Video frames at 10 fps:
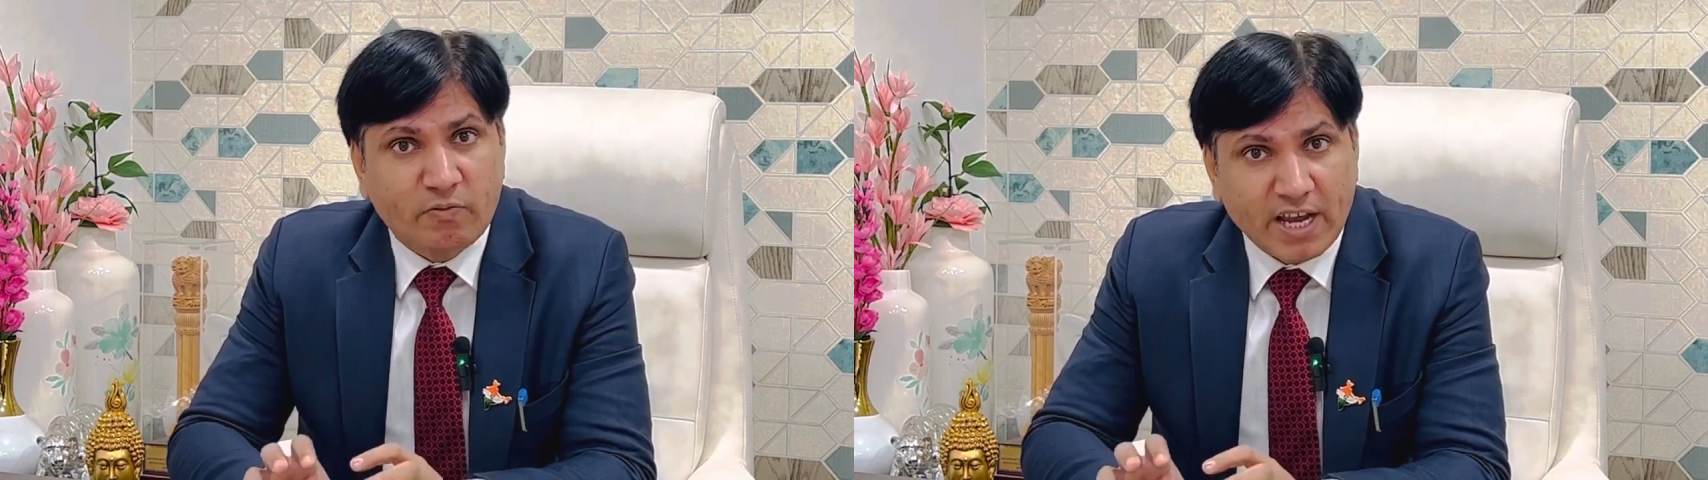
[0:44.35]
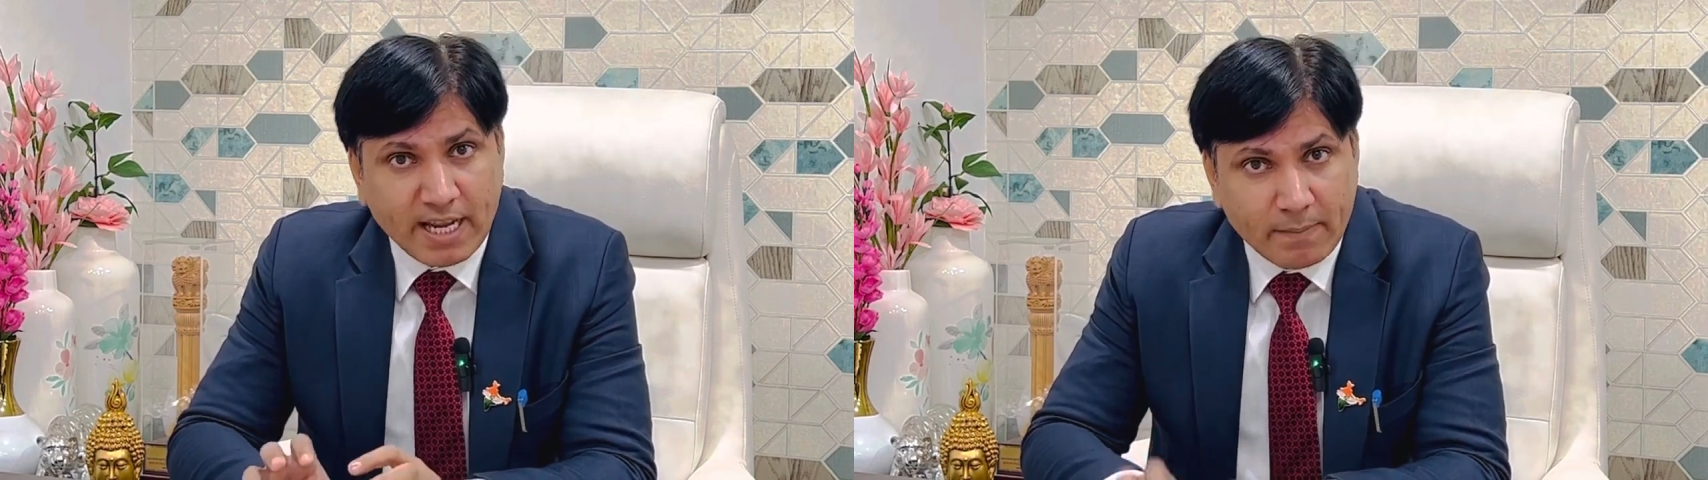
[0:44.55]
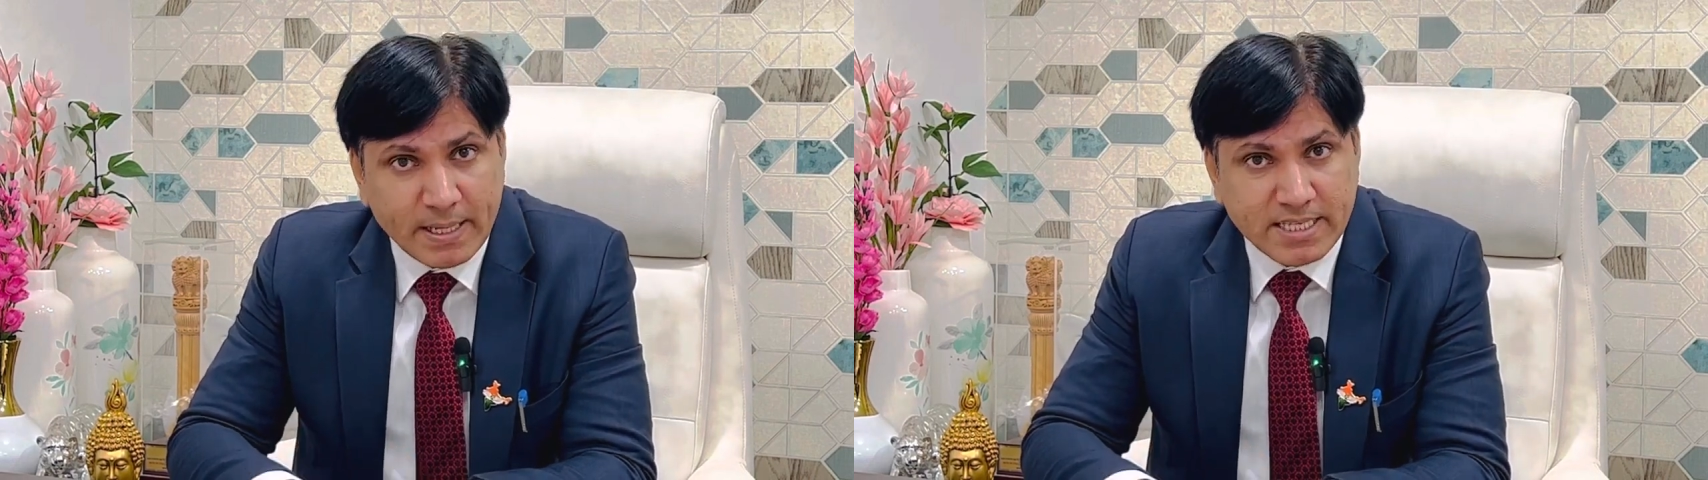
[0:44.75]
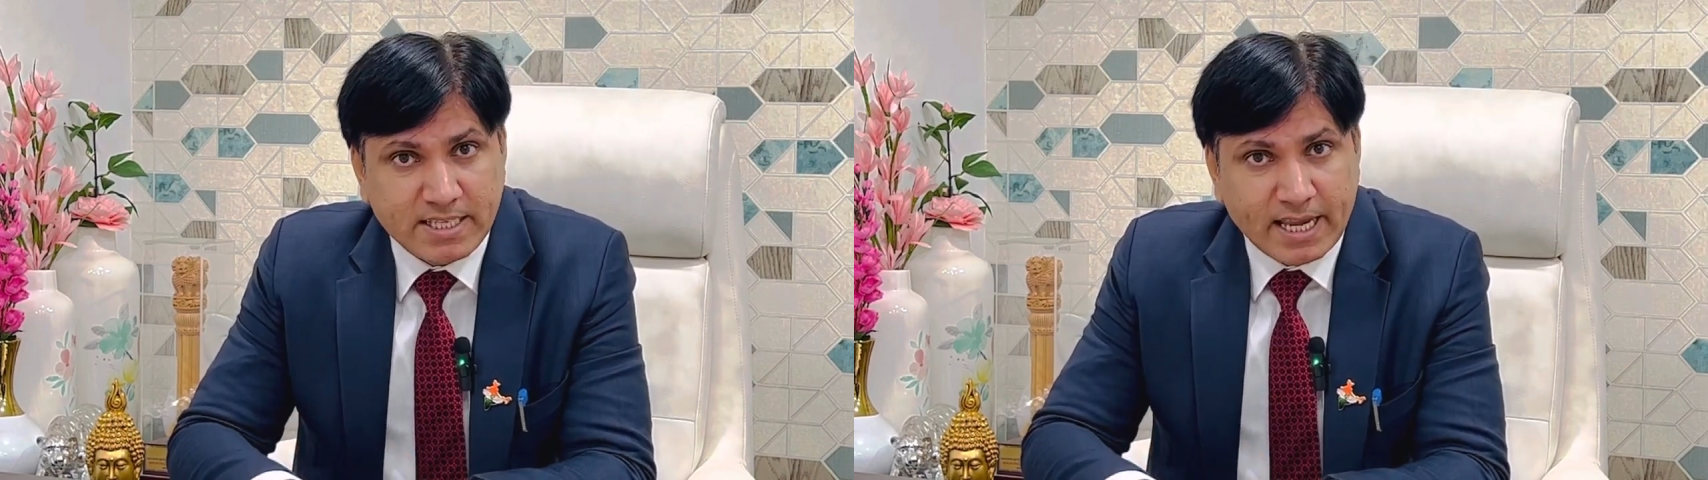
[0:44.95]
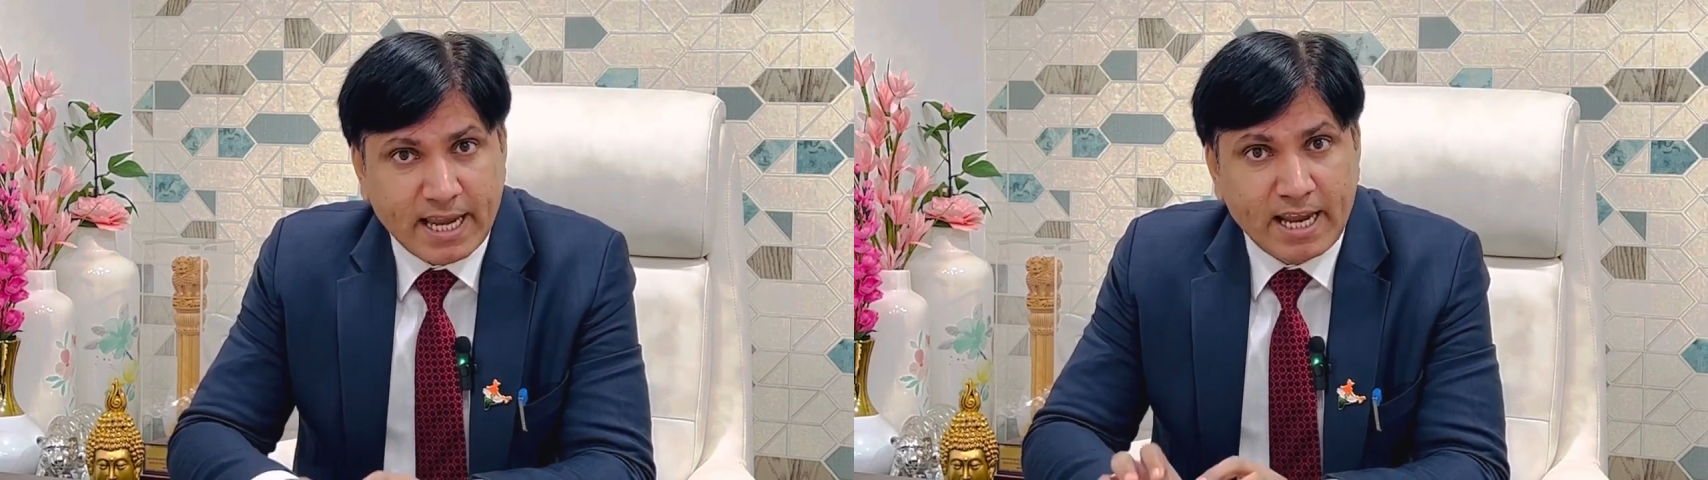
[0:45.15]
जो फाइल यहां
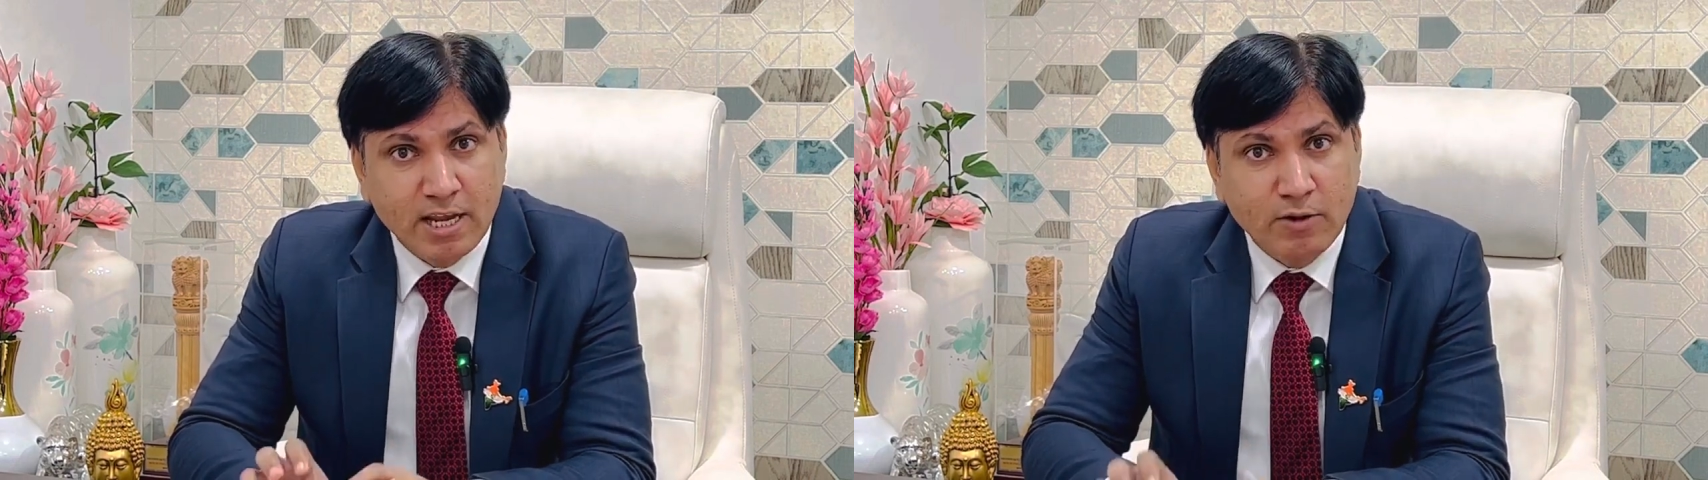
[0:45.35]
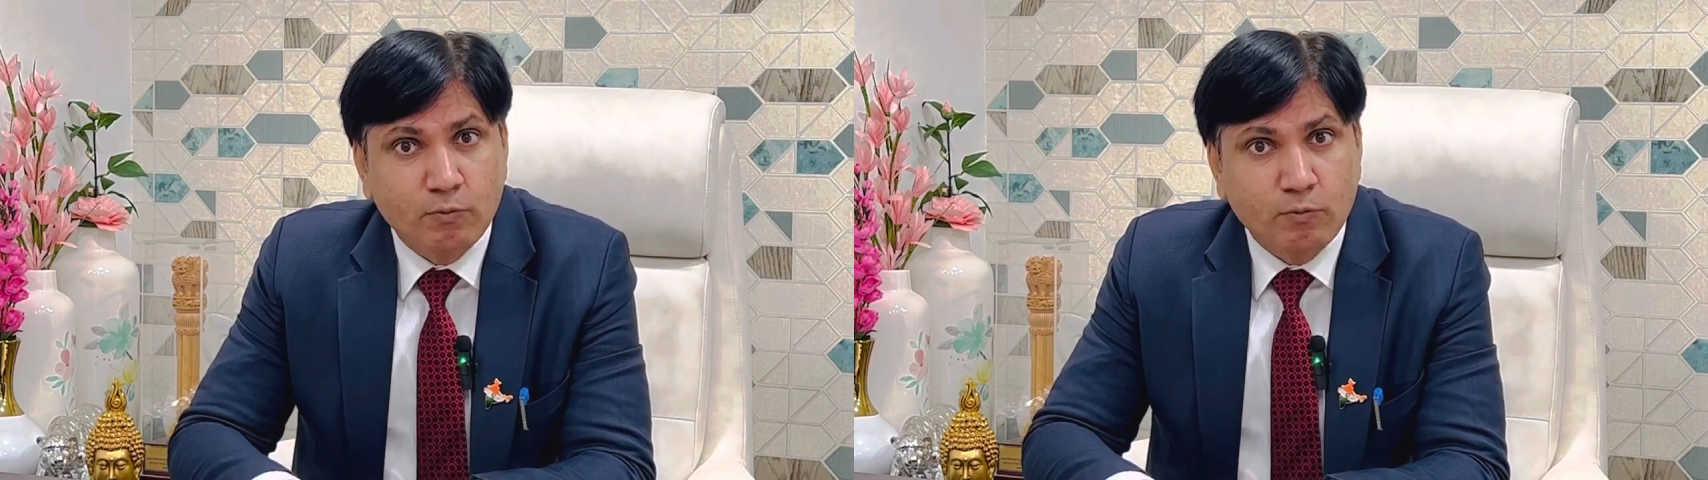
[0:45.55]
भेजते हैं